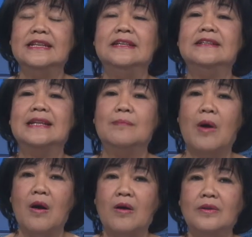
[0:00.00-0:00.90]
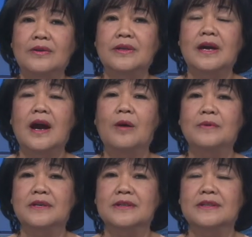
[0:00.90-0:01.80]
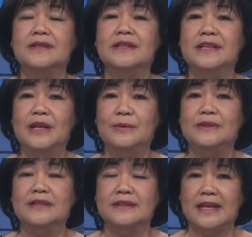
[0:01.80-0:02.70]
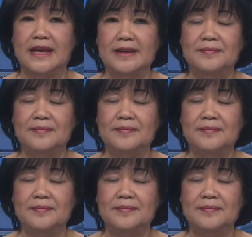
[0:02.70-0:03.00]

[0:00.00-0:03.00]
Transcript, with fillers: thì người ta bỏ. Ông Cường nêu thực tế.